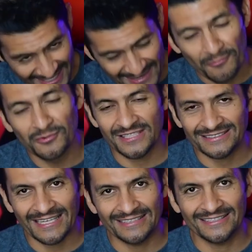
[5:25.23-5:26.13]
Muchas
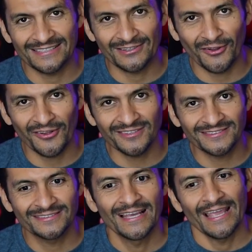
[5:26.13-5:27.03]
gracias a
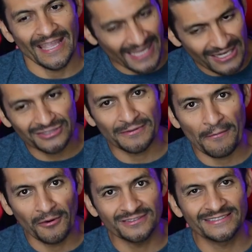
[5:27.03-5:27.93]
todos y nos
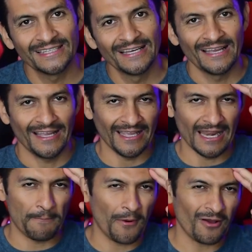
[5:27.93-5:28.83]
vemos en
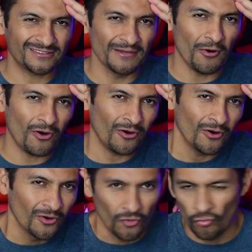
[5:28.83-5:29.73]
el próximo
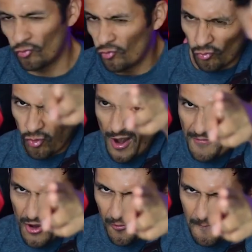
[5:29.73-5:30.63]
review.